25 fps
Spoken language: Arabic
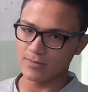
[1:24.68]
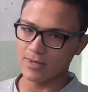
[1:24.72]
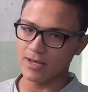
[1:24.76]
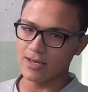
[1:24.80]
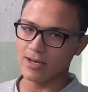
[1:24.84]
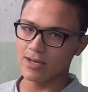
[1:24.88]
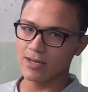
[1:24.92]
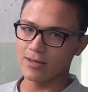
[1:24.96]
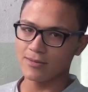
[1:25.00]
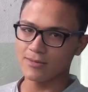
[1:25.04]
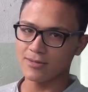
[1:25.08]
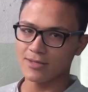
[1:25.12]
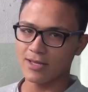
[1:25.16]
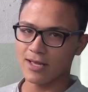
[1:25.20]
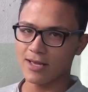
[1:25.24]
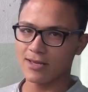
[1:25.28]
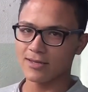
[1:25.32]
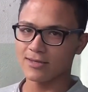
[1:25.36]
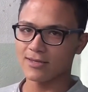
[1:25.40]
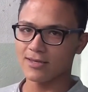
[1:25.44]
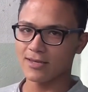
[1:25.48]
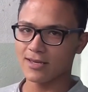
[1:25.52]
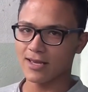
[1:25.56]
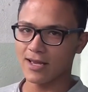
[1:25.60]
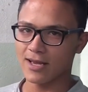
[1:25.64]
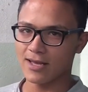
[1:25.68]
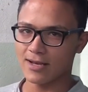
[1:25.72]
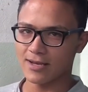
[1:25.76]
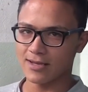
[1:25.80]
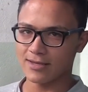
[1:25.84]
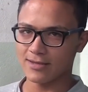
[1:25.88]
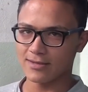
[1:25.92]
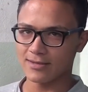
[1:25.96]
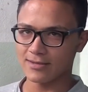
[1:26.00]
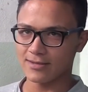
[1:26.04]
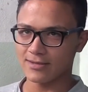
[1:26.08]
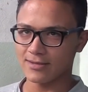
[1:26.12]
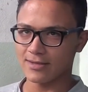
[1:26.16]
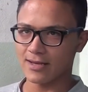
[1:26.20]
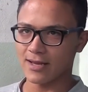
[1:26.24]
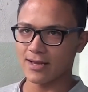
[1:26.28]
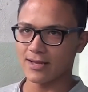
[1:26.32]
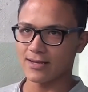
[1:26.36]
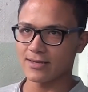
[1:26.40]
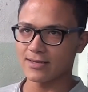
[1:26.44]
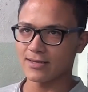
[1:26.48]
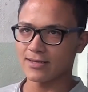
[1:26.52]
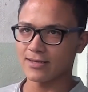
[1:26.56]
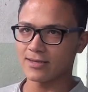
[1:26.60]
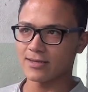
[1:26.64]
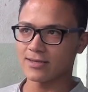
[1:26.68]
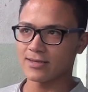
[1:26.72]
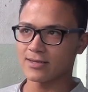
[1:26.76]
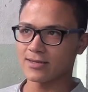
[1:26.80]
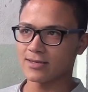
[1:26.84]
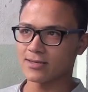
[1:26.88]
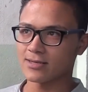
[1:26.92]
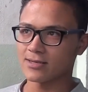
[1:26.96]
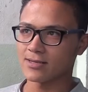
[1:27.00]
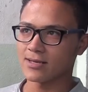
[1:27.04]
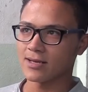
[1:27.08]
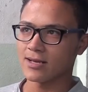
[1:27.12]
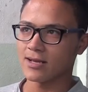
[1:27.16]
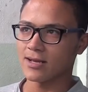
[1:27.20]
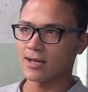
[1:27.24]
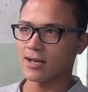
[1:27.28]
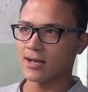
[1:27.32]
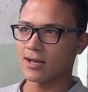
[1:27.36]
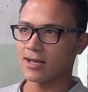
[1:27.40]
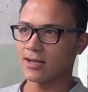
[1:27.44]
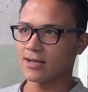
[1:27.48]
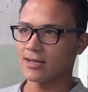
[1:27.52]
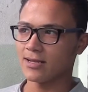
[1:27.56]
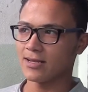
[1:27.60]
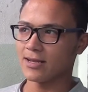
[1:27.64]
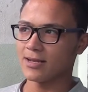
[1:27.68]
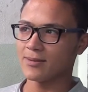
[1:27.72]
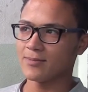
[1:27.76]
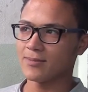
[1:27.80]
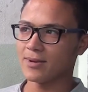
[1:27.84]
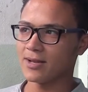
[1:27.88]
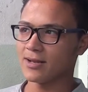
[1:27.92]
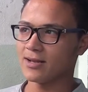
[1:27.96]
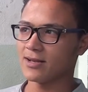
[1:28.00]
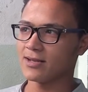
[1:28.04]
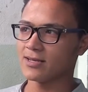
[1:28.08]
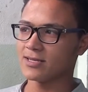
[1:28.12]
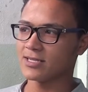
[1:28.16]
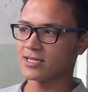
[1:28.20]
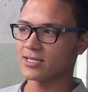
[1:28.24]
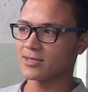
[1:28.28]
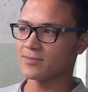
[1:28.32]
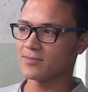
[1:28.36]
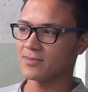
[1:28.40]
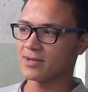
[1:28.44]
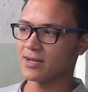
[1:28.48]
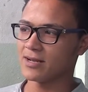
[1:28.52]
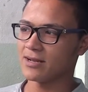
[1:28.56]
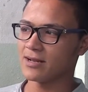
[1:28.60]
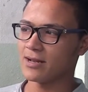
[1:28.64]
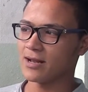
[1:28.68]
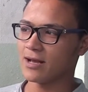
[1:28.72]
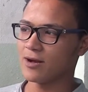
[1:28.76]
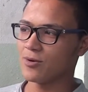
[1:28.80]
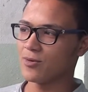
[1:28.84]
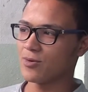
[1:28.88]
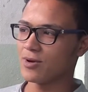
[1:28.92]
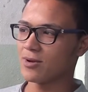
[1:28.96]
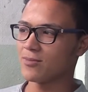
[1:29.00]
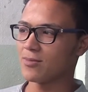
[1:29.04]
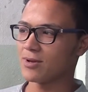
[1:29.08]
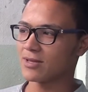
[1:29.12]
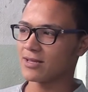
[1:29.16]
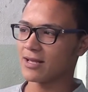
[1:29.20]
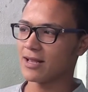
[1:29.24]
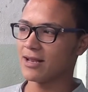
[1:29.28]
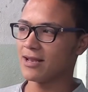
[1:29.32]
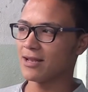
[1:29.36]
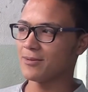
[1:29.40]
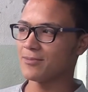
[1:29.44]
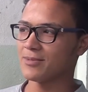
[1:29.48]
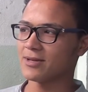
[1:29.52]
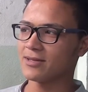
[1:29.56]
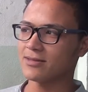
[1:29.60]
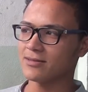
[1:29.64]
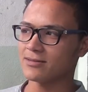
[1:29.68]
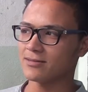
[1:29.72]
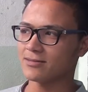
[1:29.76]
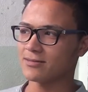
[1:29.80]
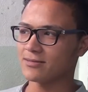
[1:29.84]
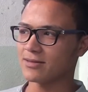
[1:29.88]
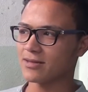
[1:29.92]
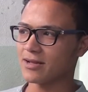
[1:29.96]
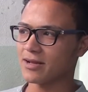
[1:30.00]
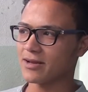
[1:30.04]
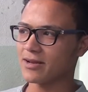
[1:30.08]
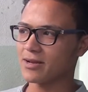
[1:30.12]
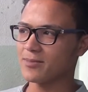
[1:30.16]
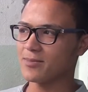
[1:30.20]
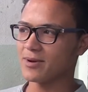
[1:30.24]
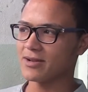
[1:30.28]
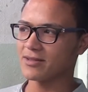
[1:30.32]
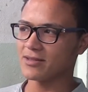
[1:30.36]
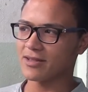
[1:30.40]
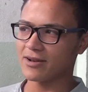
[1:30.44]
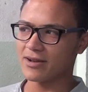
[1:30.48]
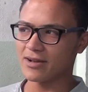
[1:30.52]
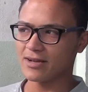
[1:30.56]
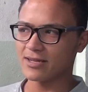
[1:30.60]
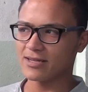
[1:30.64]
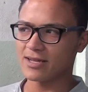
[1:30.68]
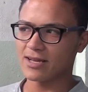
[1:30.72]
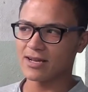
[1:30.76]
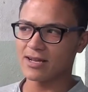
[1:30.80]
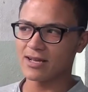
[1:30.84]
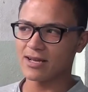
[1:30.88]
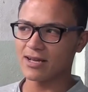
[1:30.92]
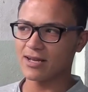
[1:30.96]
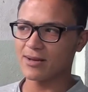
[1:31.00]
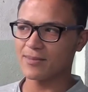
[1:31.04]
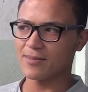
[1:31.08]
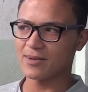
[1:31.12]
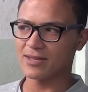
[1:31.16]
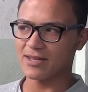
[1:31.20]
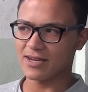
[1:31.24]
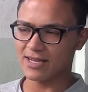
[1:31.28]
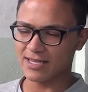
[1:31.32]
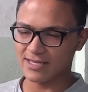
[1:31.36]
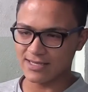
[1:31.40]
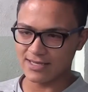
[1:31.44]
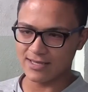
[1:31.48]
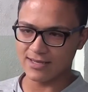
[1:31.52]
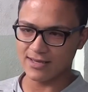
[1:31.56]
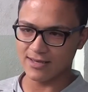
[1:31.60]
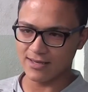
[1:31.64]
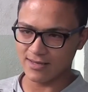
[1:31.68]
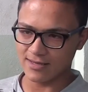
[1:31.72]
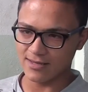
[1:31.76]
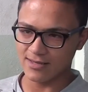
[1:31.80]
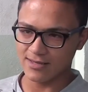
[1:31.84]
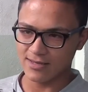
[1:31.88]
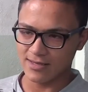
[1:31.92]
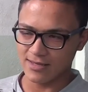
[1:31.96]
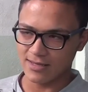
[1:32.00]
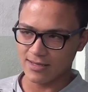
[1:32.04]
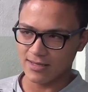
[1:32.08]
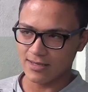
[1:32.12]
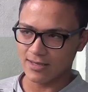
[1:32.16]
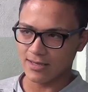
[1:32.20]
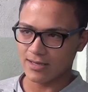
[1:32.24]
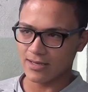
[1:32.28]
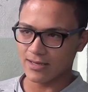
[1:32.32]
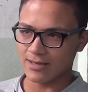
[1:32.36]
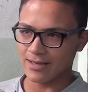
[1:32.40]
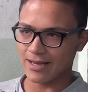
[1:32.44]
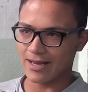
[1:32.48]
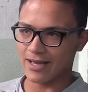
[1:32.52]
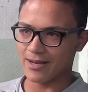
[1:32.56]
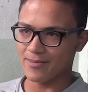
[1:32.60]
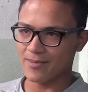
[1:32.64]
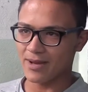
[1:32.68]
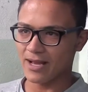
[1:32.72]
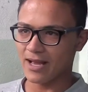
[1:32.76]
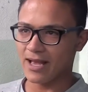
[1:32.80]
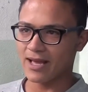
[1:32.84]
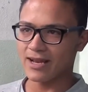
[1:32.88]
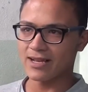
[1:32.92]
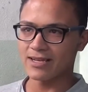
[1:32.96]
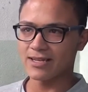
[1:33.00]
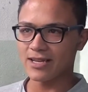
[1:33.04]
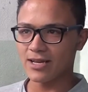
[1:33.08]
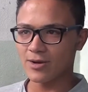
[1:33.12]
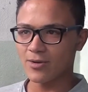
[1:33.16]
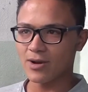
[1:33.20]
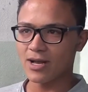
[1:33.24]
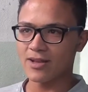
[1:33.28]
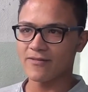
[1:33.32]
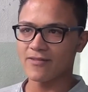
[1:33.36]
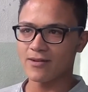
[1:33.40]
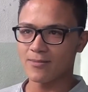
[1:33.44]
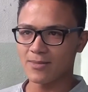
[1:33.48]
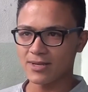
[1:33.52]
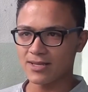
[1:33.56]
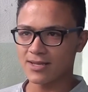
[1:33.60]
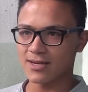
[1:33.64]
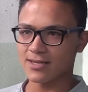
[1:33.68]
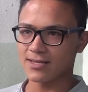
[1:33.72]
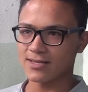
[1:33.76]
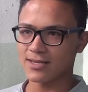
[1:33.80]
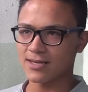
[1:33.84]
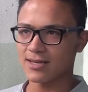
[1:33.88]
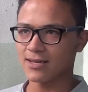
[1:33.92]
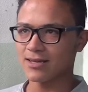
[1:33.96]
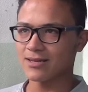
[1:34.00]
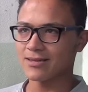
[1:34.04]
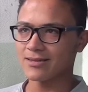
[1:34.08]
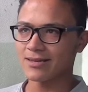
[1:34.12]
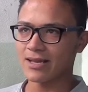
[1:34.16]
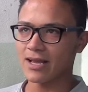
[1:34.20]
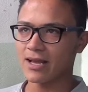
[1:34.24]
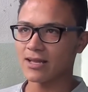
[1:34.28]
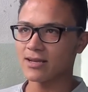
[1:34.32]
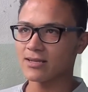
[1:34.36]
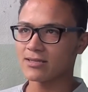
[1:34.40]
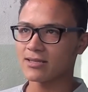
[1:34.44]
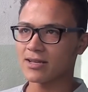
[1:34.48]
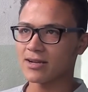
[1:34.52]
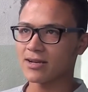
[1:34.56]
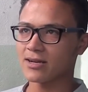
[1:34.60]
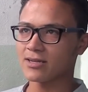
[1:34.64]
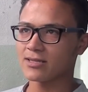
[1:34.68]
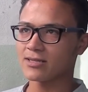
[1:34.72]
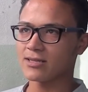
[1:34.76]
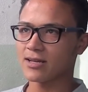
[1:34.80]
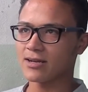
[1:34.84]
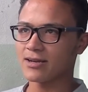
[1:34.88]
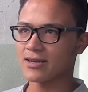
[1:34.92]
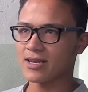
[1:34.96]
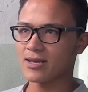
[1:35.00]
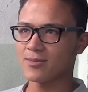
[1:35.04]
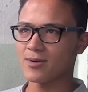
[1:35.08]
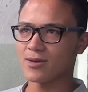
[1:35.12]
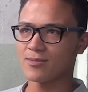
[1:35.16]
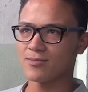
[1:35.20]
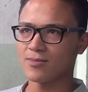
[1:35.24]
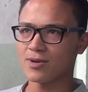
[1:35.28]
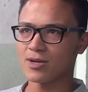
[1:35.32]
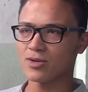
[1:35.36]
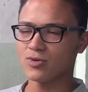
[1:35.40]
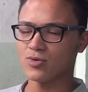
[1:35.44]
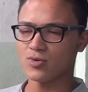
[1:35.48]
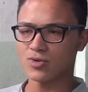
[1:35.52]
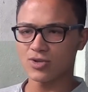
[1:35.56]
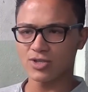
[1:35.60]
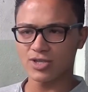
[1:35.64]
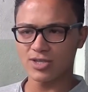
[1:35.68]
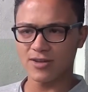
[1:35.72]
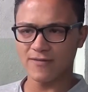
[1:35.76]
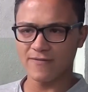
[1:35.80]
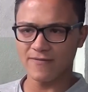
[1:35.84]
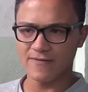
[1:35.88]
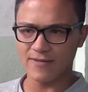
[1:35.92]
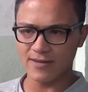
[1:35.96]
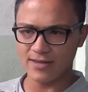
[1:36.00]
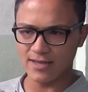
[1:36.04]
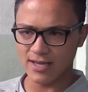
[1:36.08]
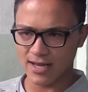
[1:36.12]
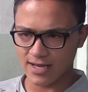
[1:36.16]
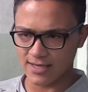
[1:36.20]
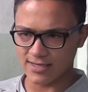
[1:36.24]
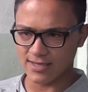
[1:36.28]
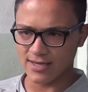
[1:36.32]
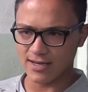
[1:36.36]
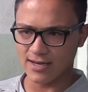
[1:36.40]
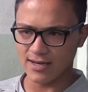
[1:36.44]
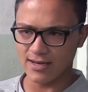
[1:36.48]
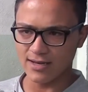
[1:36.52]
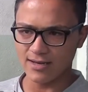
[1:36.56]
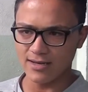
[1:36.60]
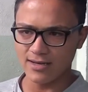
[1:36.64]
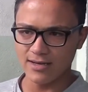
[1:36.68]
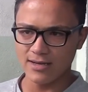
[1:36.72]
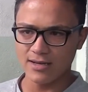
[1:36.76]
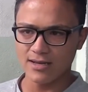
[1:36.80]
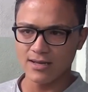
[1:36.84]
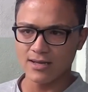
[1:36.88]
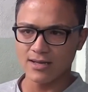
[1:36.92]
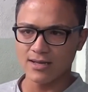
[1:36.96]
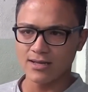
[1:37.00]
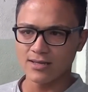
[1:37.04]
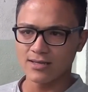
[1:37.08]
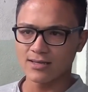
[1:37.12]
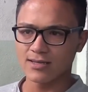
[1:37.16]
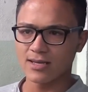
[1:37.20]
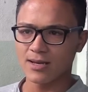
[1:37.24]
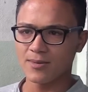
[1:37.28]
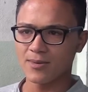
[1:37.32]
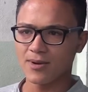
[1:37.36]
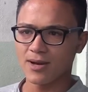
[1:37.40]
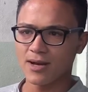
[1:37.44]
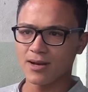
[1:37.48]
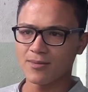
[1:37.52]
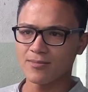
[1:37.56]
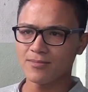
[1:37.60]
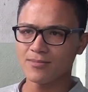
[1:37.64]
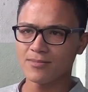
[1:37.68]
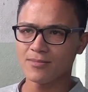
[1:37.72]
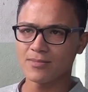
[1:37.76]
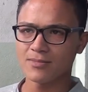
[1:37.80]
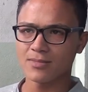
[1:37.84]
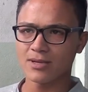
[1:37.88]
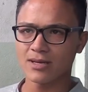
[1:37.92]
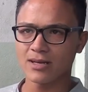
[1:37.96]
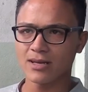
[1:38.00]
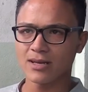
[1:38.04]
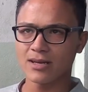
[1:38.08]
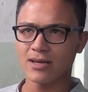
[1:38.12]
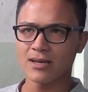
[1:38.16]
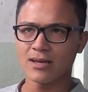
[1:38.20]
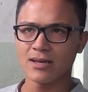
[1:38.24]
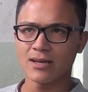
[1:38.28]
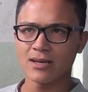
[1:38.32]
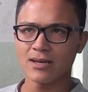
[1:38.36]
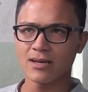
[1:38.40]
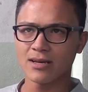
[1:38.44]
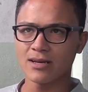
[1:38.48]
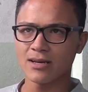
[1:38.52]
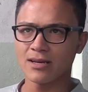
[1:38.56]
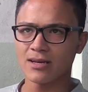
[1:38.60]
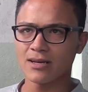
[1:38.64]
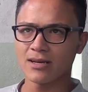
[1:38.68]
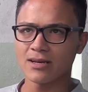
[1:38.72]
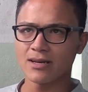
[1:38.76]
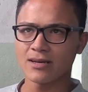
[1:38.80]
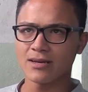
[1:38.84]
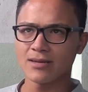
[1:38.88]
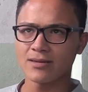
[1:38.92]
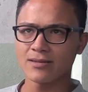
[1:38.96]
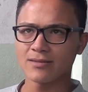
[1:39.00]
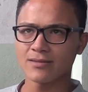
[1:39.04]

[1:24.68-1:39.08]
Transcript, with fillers: انا بدايتي كانت يعني بدينا نبلش من اول ما تعلمت تقريبا تركت انا مدرستي نعم يعني ما كان عندي هوايه في المدرسه يعني تركت تقريبا بحدود الصف التاسع نعم تمام آه